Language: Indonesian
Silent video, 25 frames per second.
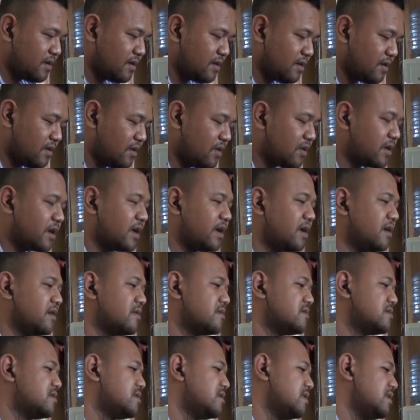
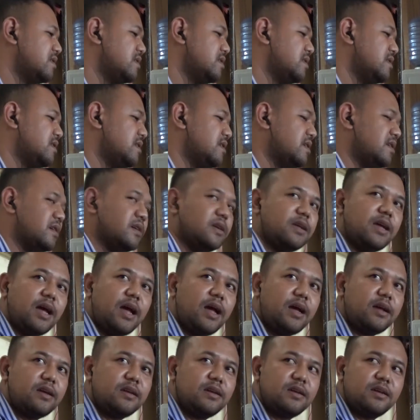Okay. Ya.
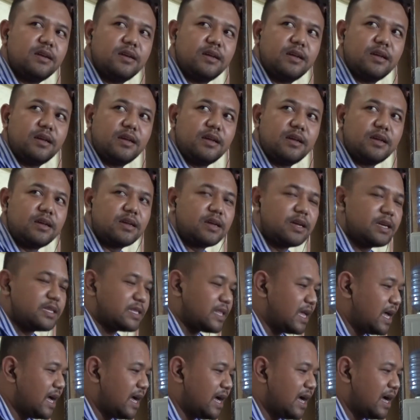
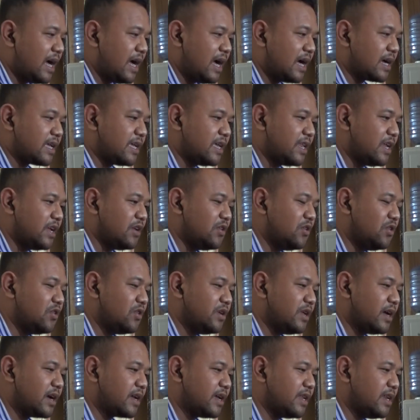Kita akhiri dulu
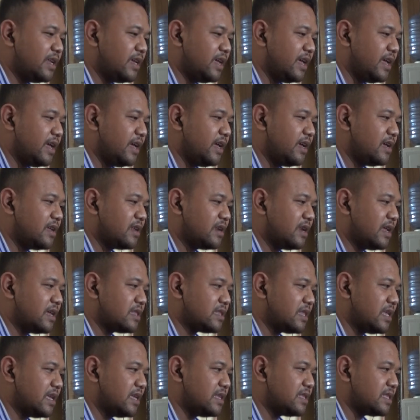yang ini.
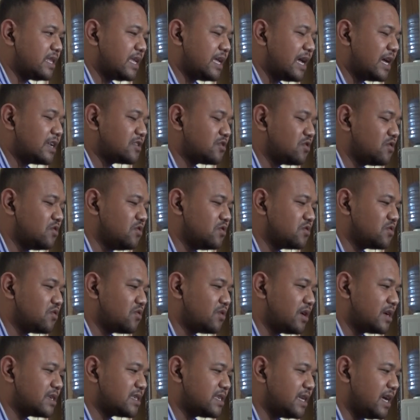Nanti tinggal tunggu
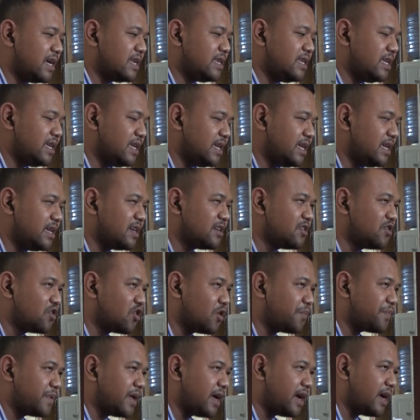tugasnya di
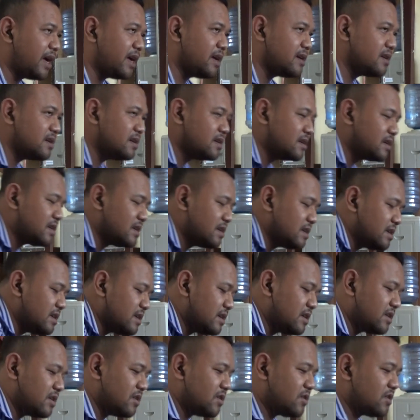grup ya.
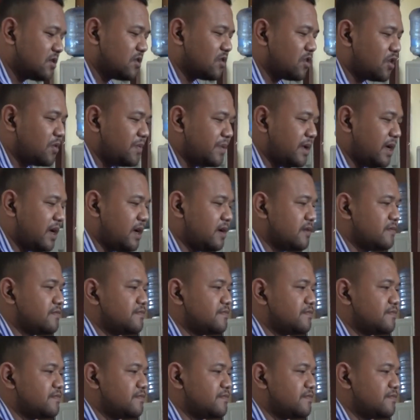Grup ya.